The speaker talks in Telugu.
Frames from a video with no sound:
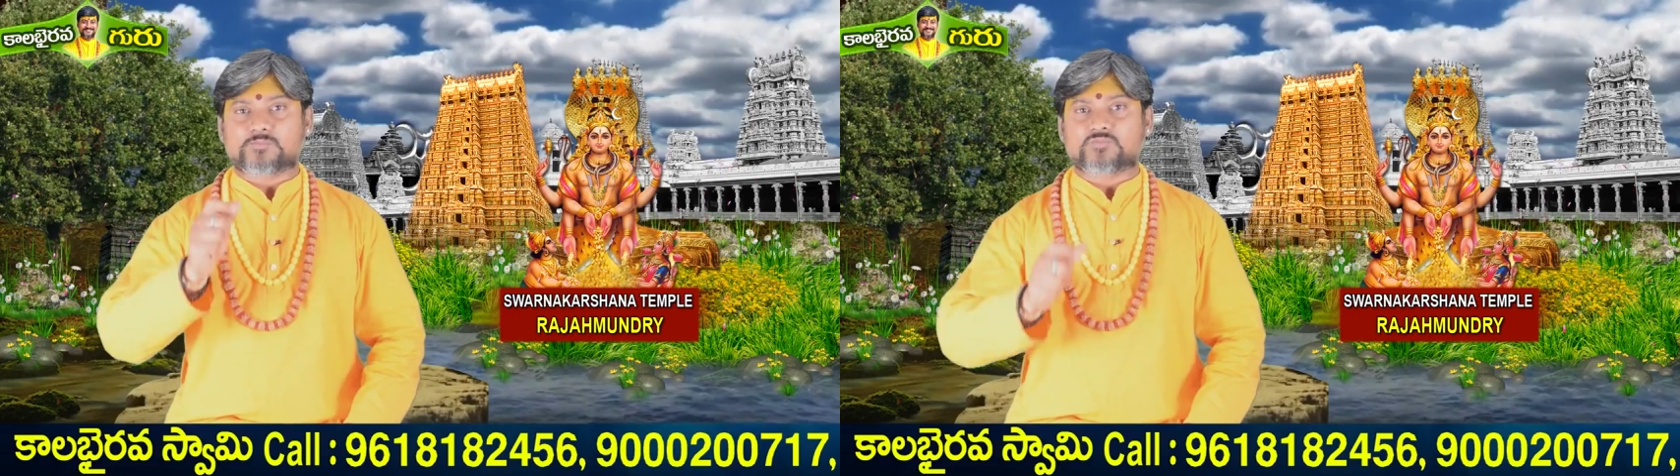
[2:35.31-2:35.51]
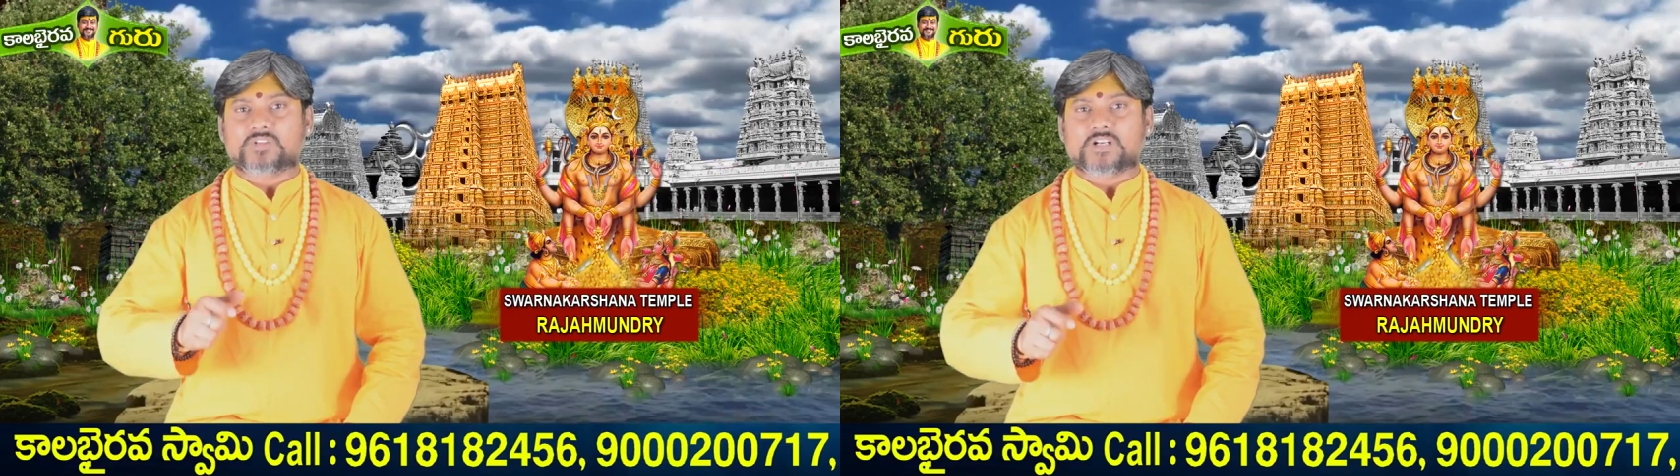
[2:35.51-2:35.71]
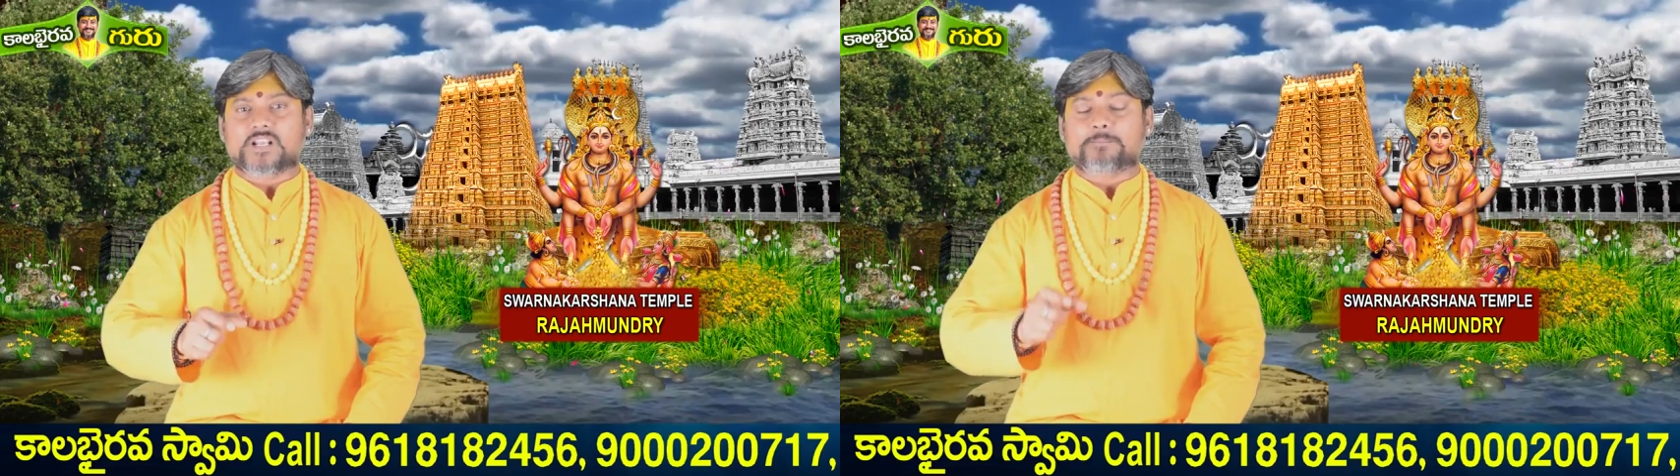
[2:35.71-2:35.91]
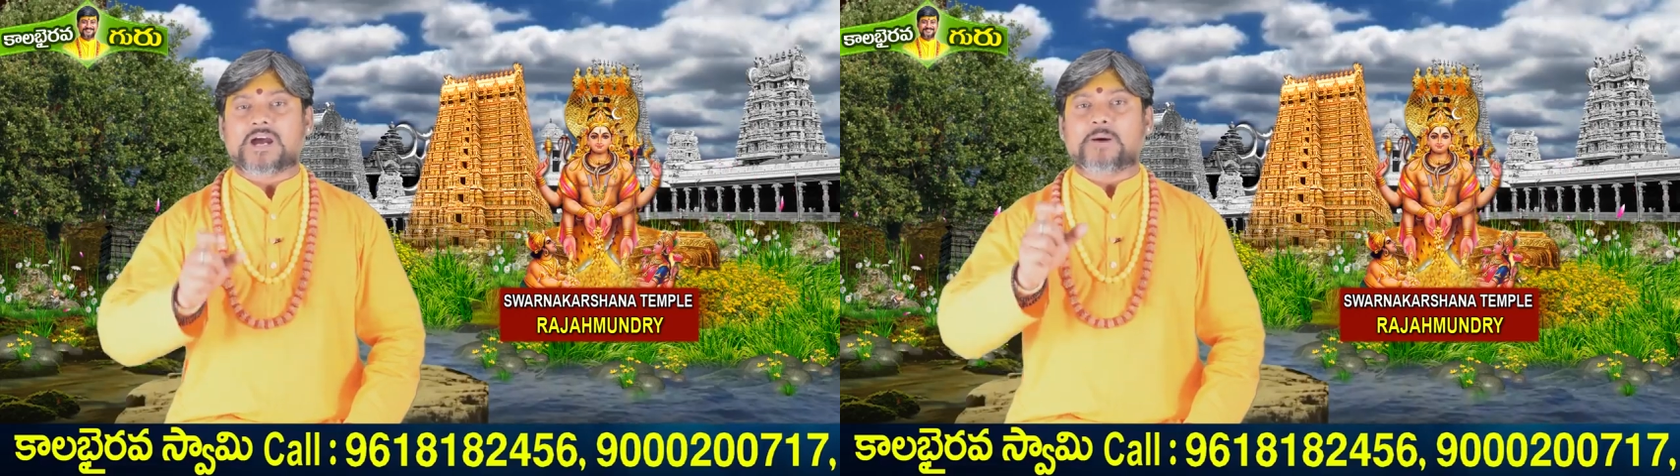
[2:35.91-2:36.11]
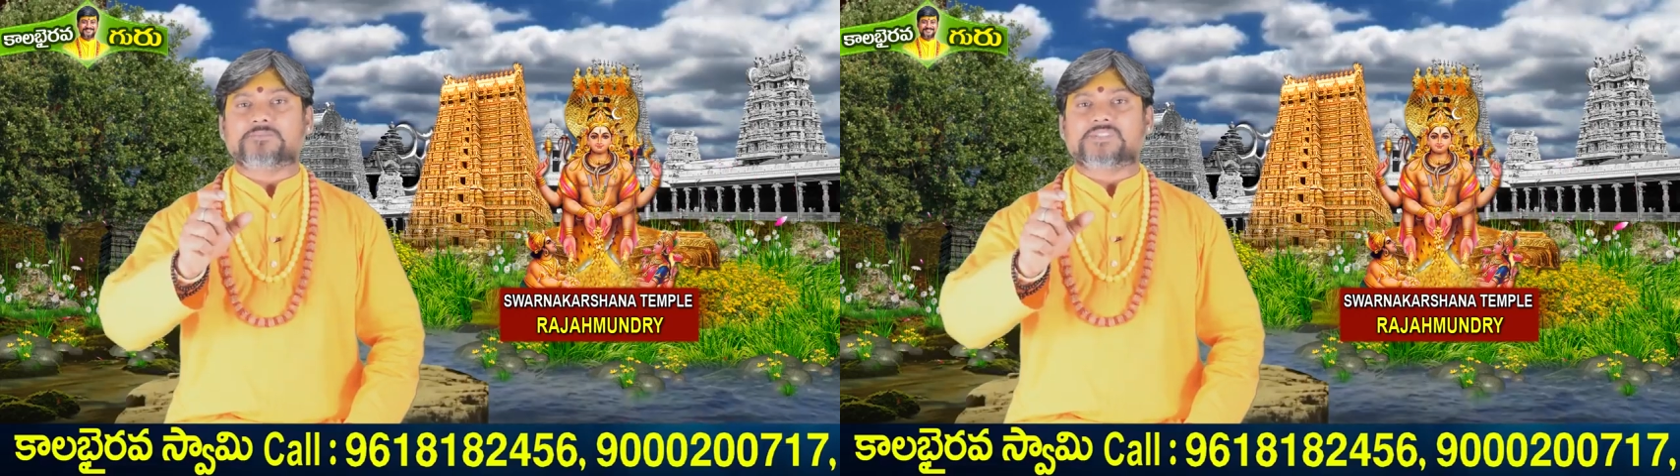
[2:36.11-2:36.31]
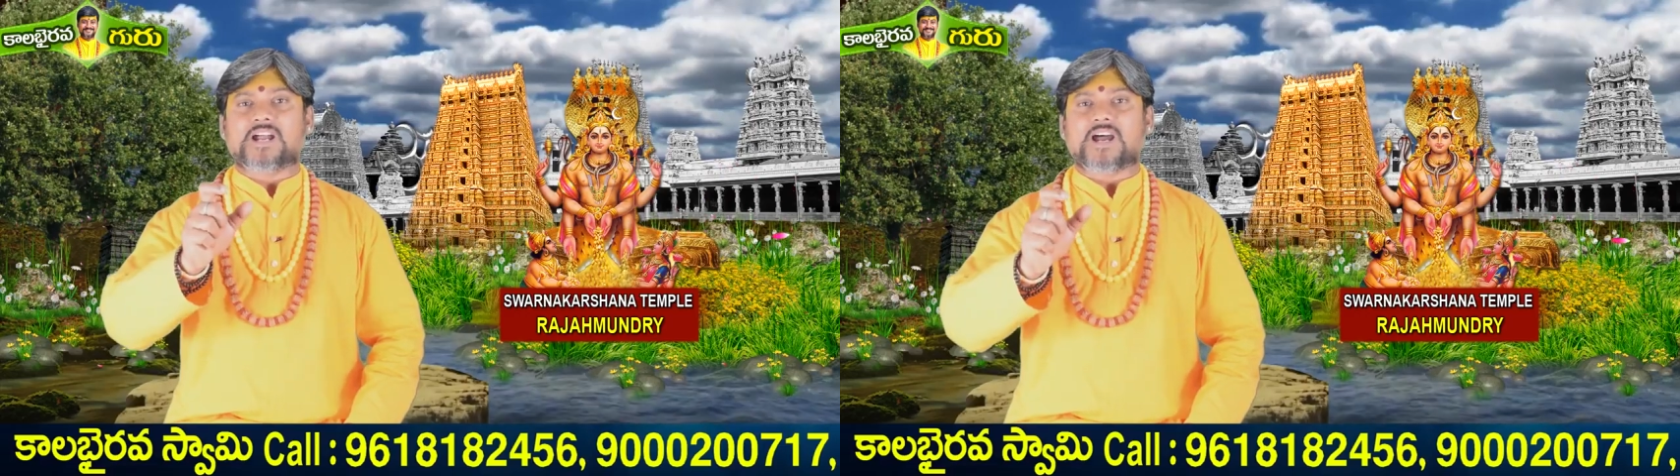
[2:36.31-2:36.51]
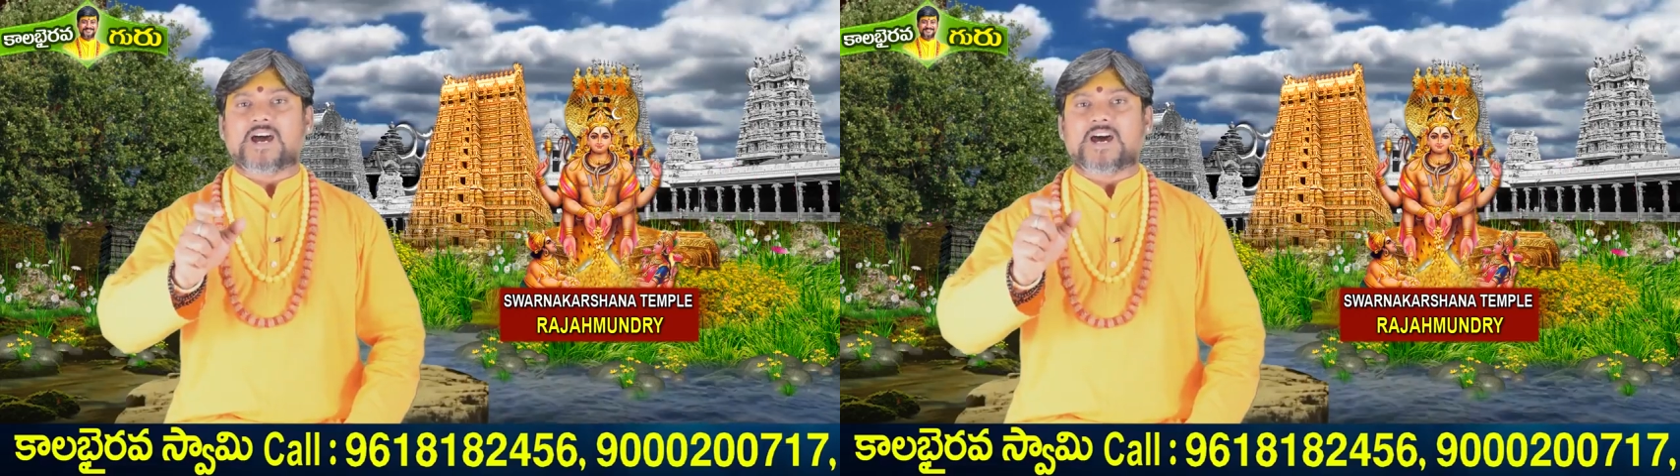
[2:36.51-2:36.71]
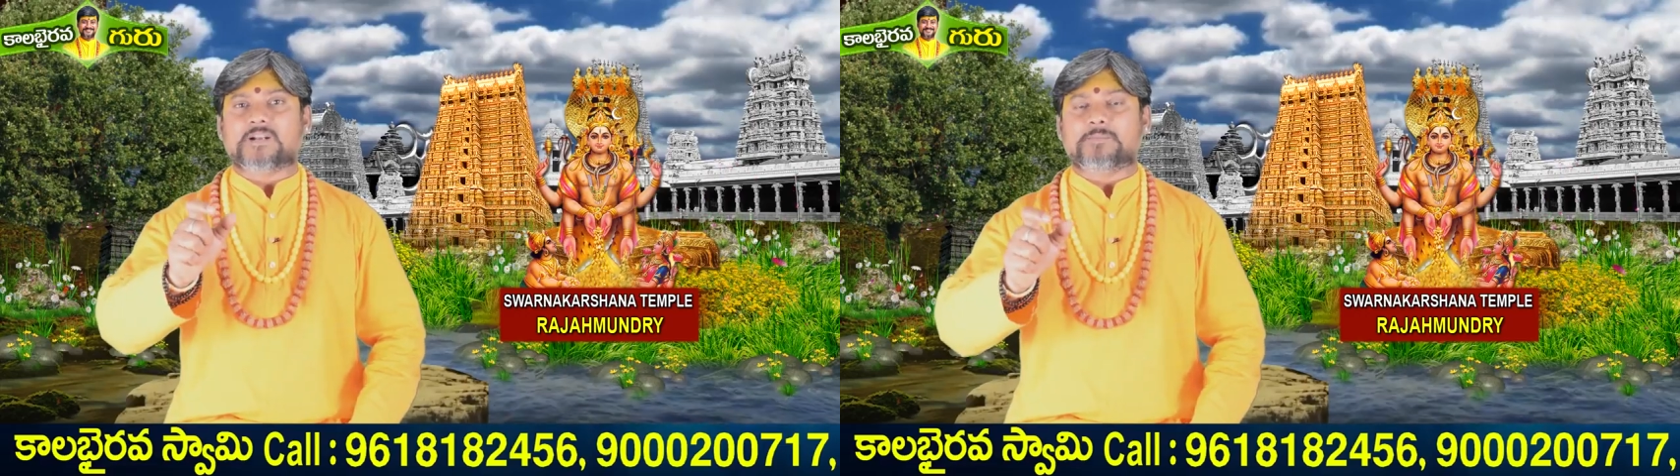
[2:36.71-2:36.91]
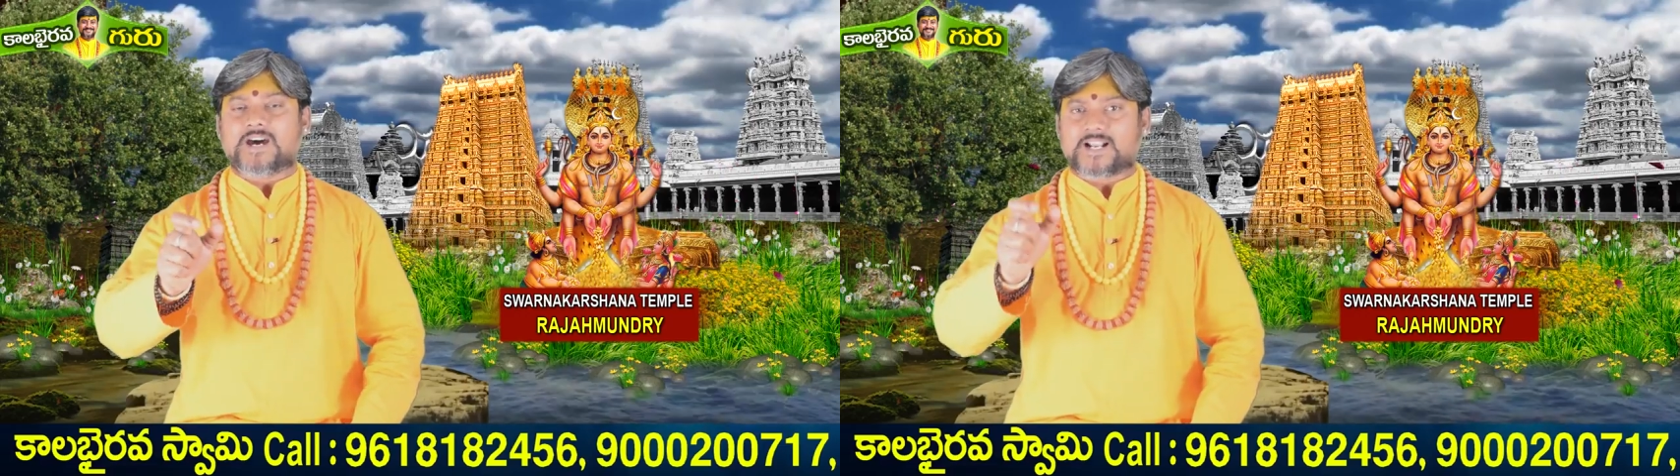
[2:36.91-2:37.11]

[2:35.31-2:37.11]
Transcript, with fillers: చెప్తుందంటే మాంసాహారం